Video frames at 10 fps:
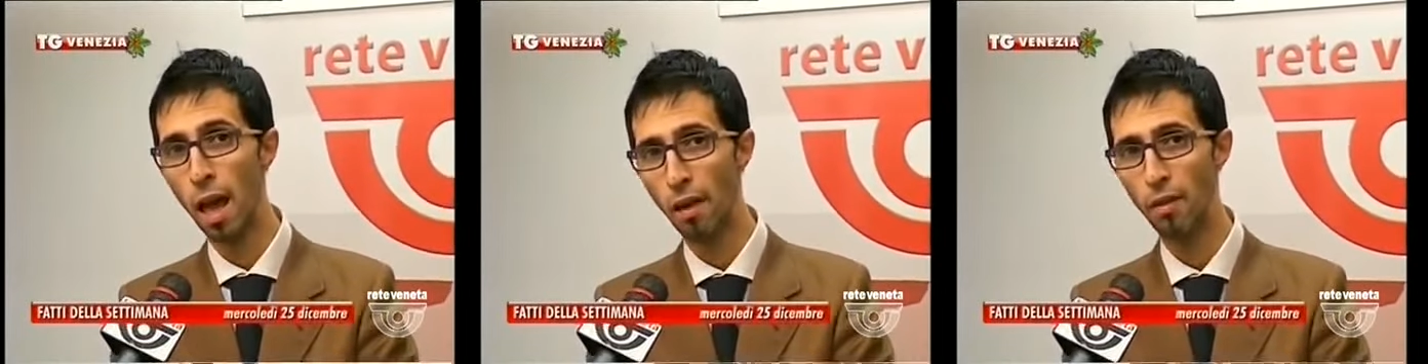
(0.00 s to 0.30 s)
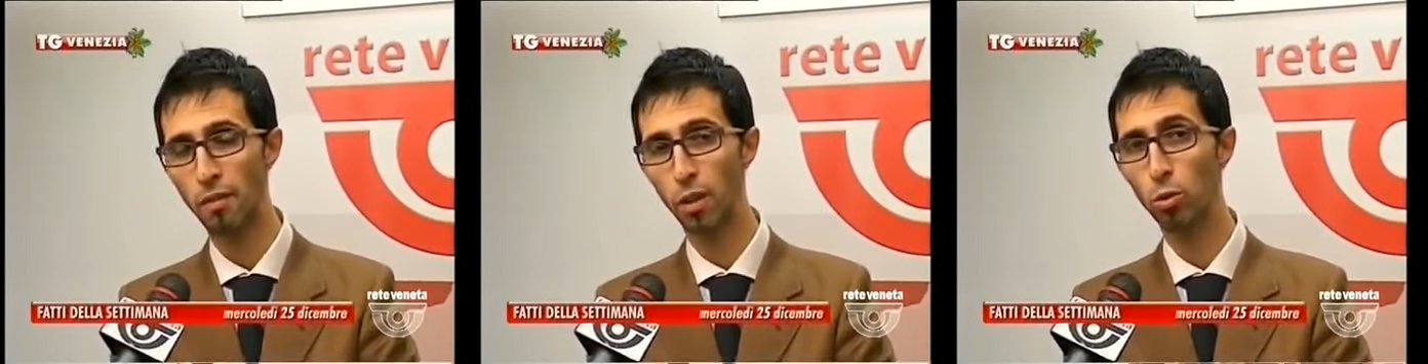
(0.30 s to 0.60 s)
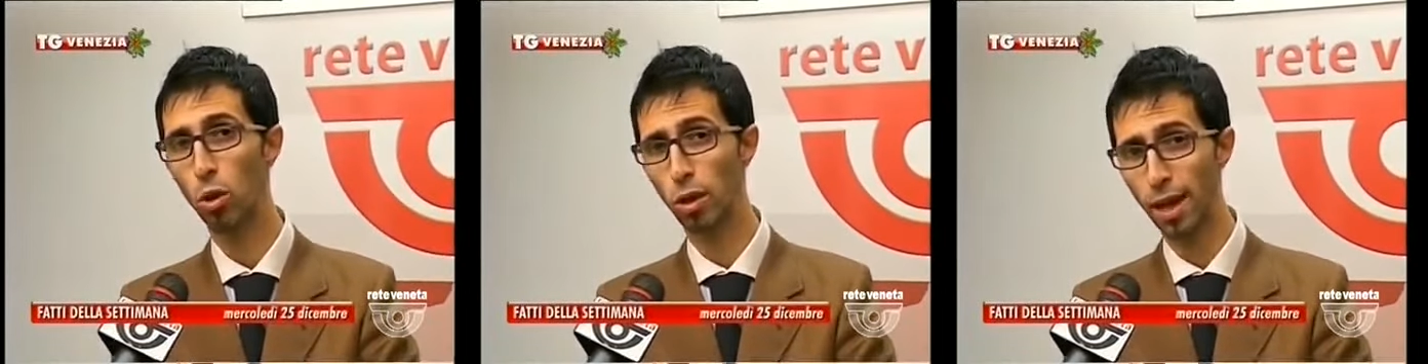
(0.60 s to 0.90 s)
aver venduto
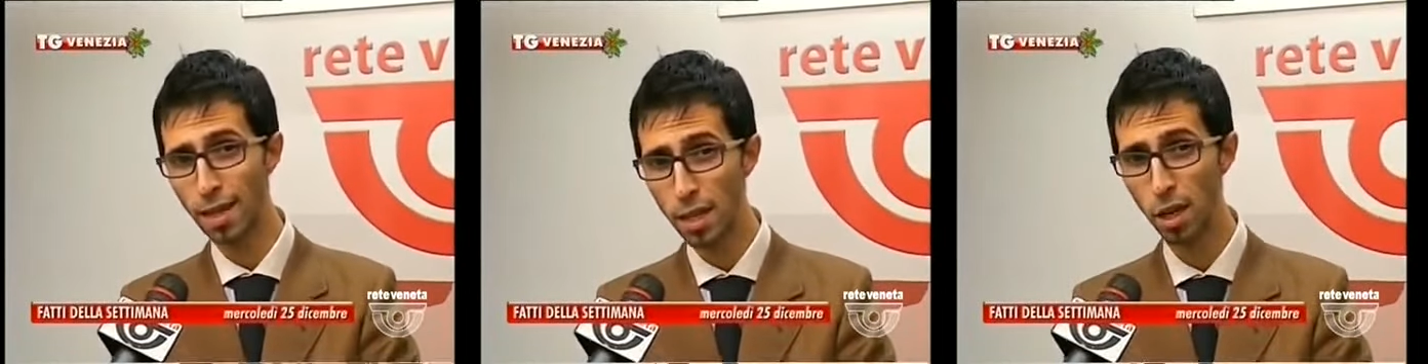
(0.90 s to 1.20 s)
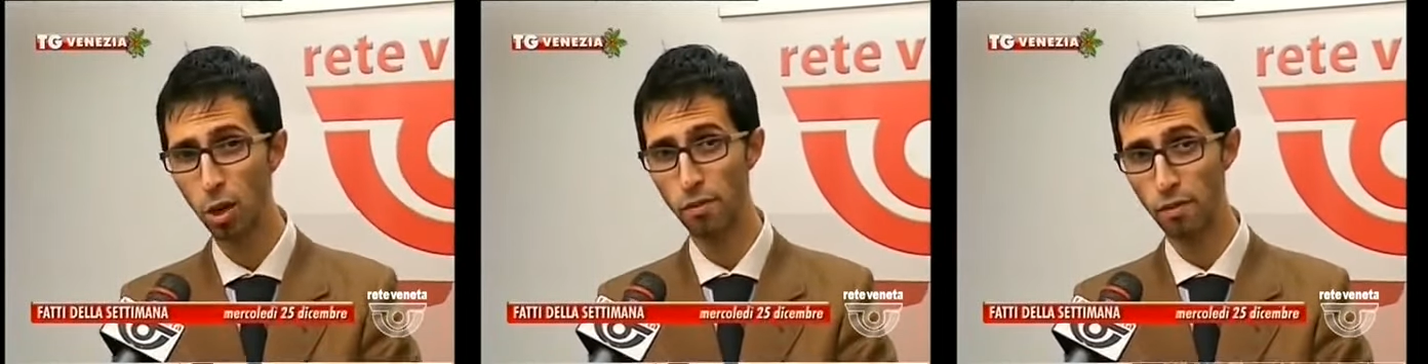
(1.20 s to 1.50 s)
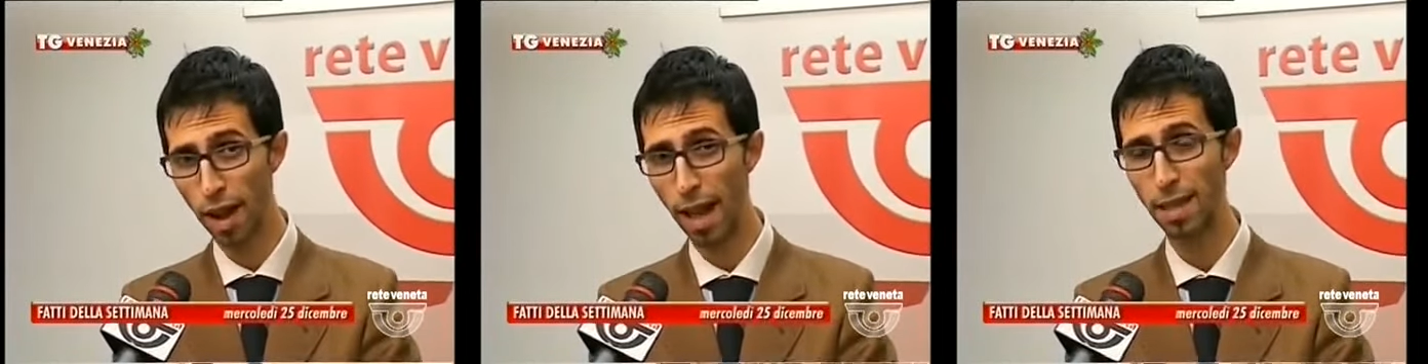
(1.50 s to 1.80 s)
venduto il Casino di
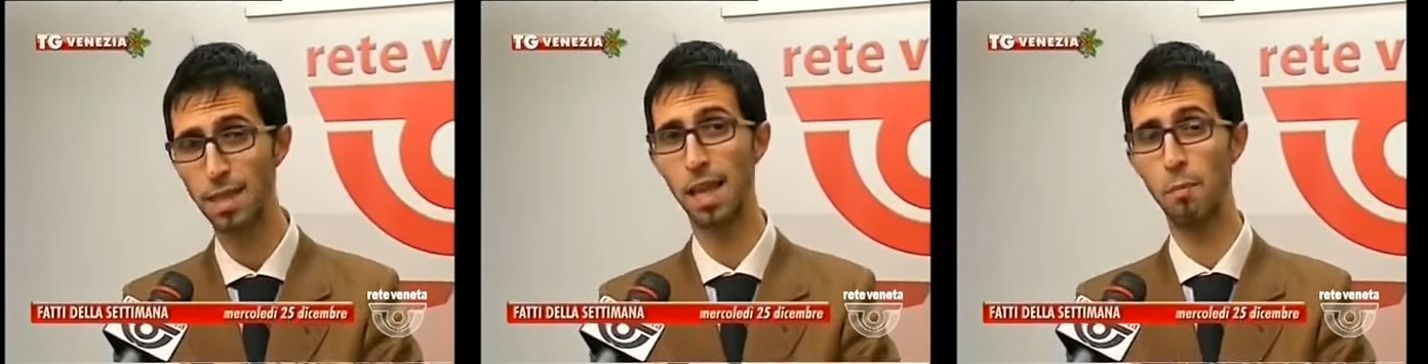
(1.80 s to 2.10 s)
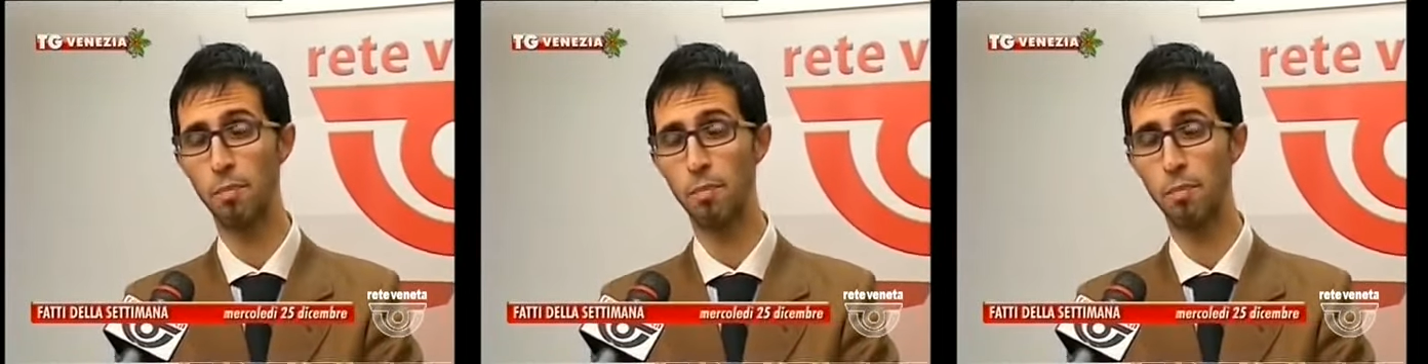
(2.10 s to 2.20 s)
Venezia